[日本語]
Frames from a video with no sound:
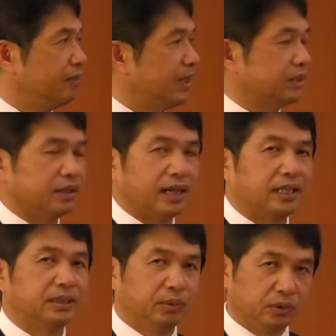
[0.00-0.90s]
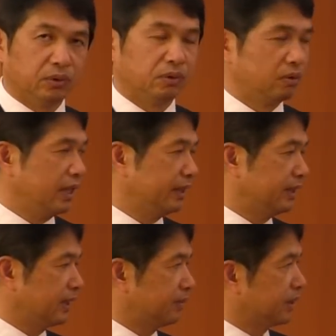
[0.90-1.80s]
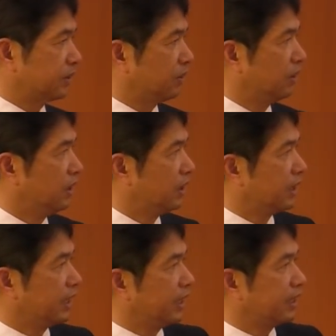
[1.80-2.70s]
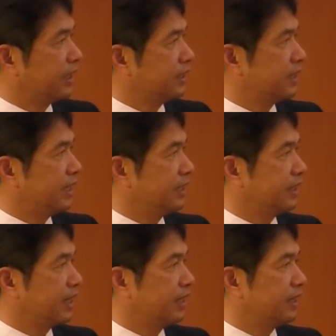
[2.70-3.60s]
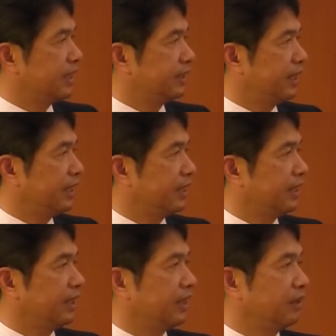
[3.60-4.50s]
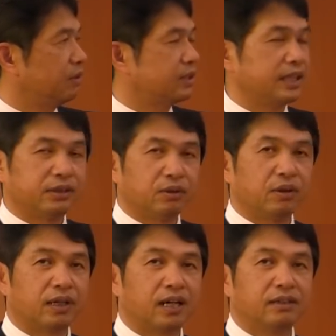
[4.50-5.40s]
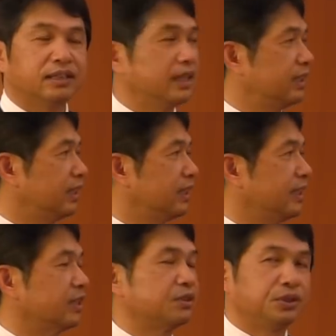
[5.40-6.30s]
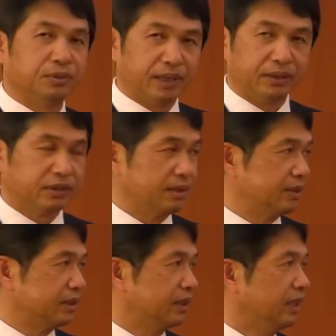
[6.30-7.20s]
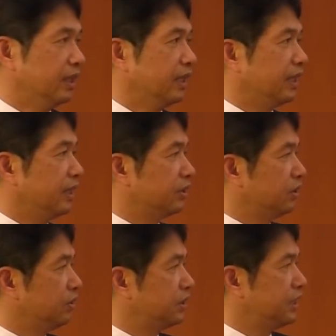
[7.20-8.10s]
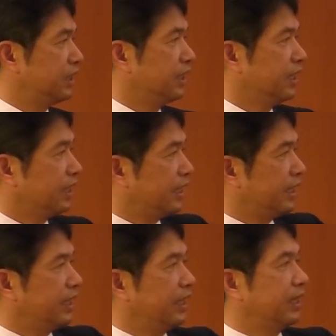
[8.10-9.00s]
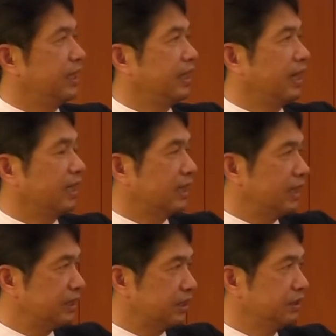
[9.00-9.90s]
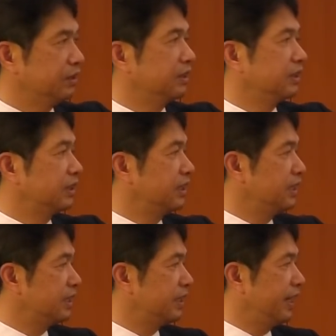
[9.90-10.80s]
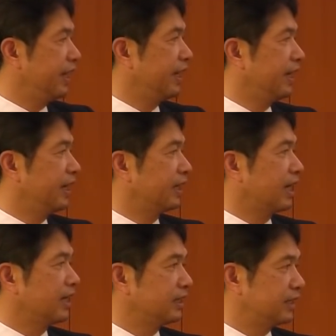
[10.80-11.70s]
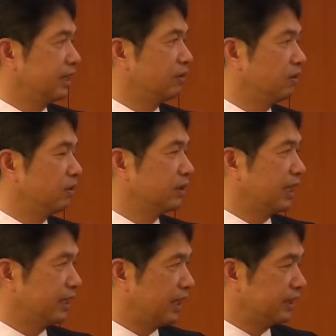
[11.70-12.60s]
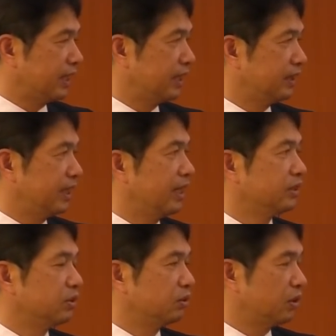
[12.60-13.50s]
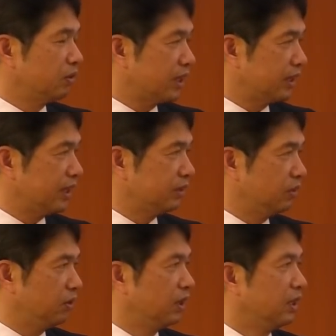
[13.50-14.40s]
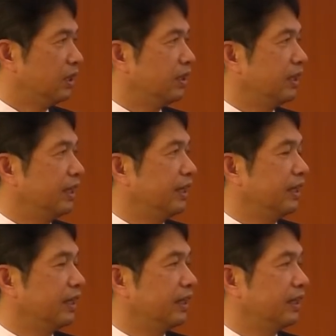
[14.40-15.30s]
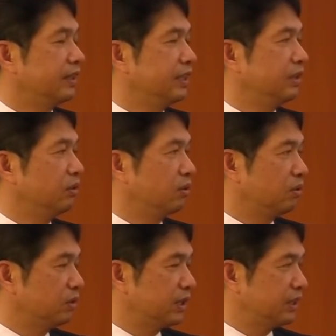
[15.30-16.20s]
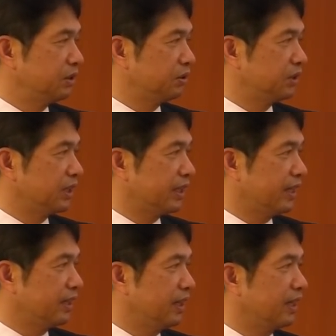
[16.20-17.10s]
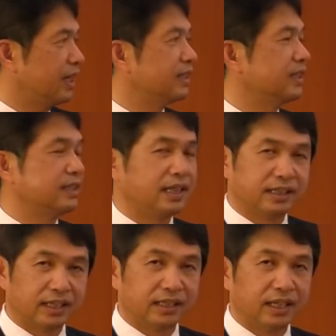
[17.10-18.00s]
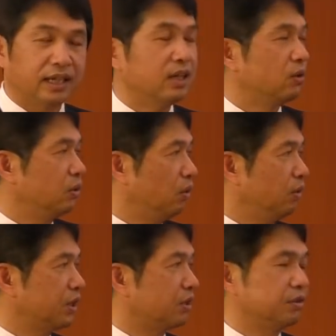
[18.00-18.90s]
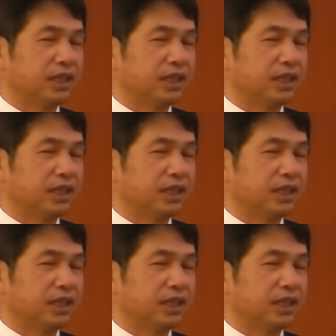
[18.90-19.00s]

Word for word: まず足元をご覧いただきますと現在県内で陽性と確認された方109名でございます。そのうち新しく新規で感染をされた方でそのその方と、えに濃厚接触した結果感染された方この大きく